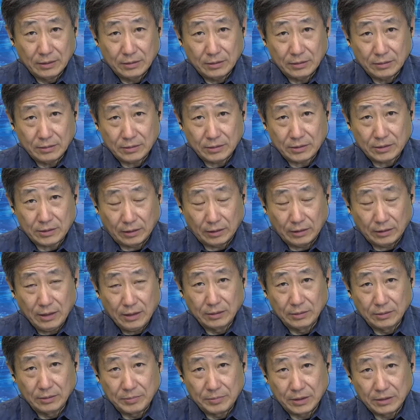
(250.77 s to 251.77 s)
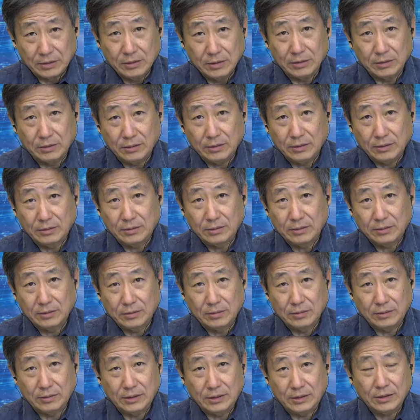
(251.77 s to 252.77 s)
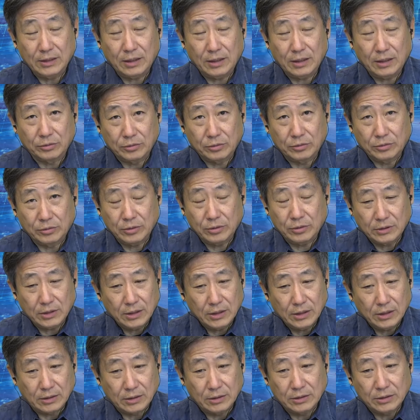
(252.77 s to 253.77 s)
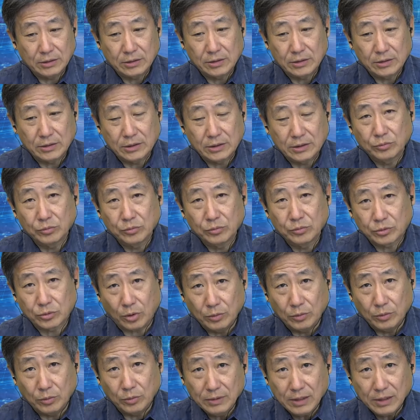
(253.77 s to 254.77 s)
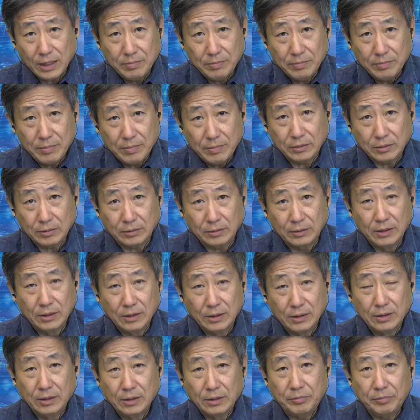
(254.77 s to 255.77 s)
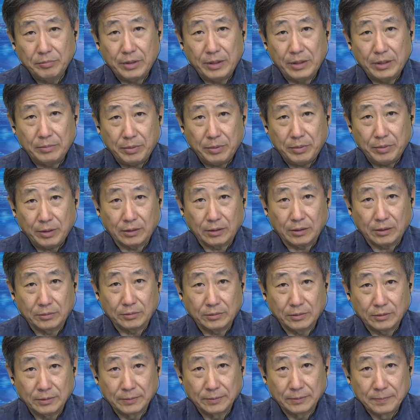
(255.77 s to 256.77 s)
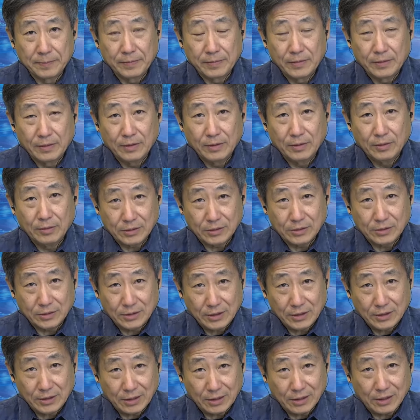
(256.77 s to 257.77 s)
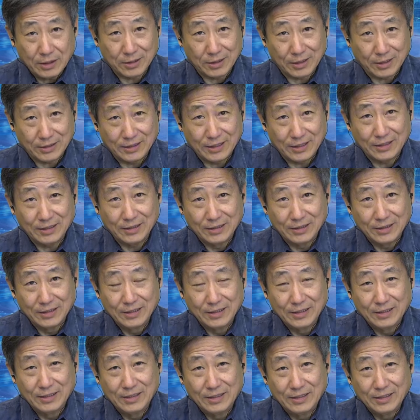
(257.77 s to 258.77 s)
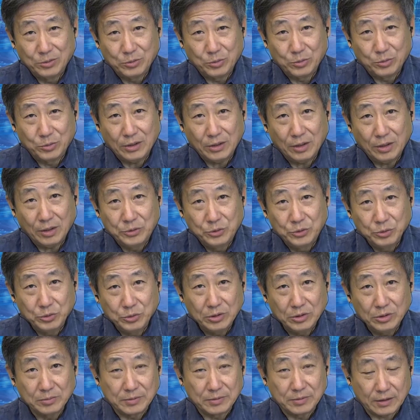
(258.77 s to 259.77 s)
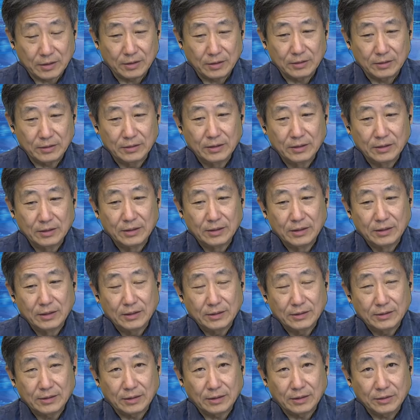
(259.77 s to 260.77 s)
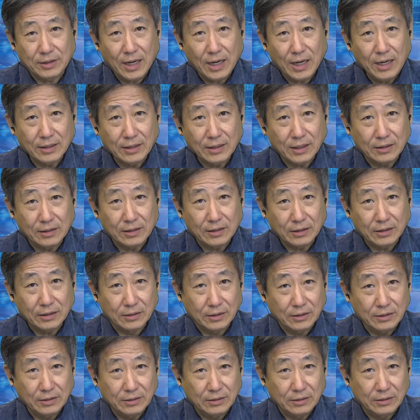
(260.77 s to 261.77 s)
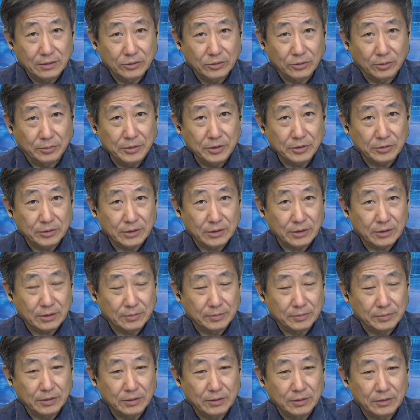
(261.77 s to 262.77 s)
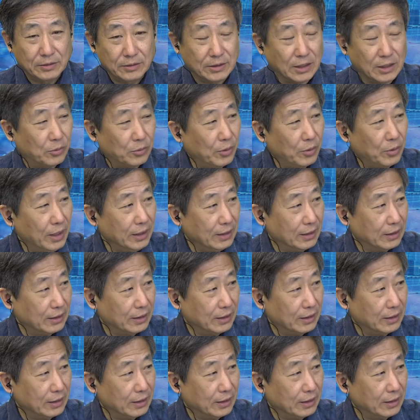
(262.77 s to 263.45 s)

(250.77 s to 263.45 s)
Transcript: 响亮的名字，那一下子就都知道，这个人是几乎从来没有被报道过。我再告诉大家，我到 YouTube 上想去看一看这个人有没有一些什么讲话呀，